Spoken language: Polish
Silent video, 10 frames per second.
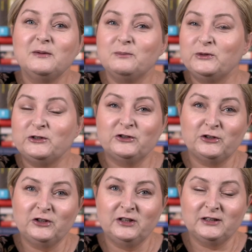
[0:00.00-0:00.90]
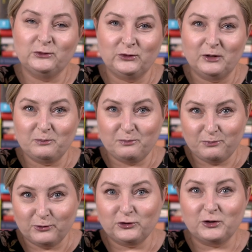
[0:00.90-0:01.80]
Myślę, że nie jest tutaj
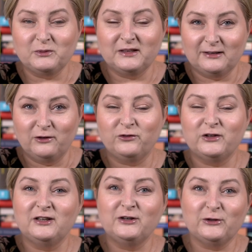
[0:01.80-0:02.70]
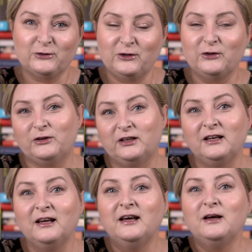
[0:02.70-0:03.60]
potrzebne zachowanie
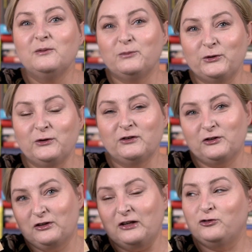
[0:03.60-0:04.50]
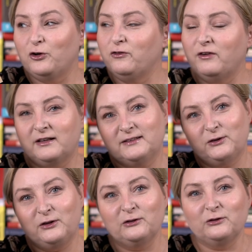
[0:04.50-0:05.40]
chronologii, ponieważ tak czy owak
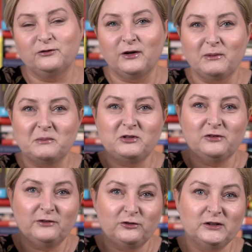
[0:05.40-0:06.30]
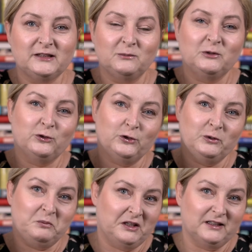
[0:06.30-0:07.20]
zorientowałam się we wszystkim, kto
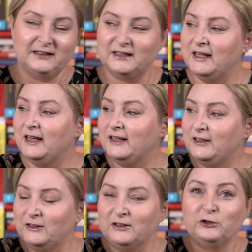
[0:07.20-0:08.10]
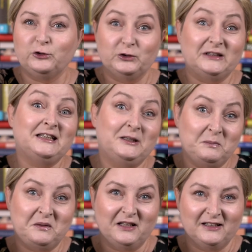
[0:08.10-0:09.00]
kim jest i kto z
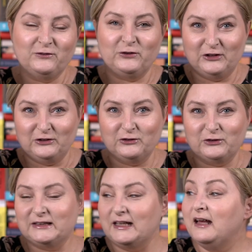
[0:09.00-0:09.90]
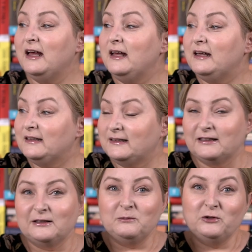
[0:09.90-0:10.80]
kim jest w tej książce.
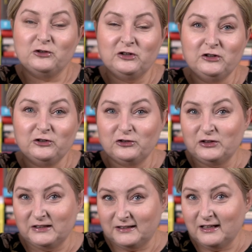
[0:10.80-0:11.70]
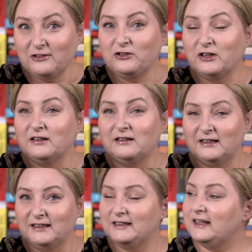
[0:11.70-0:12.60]
Zatem jeżeli jeszcze nie znacie
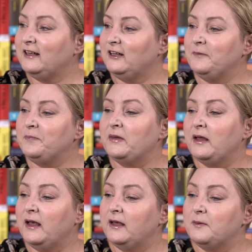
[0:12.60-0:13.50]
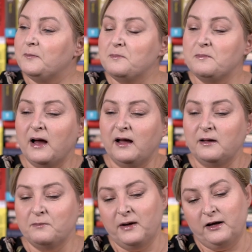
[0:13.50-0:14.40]
tej serii
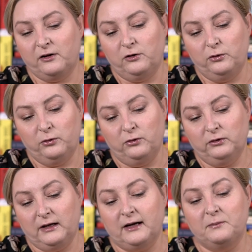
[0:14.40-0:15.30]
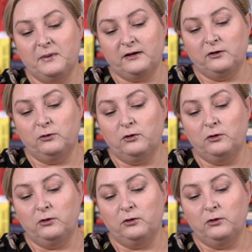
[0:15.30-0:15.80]
Mary Lou, tak, Mary Lou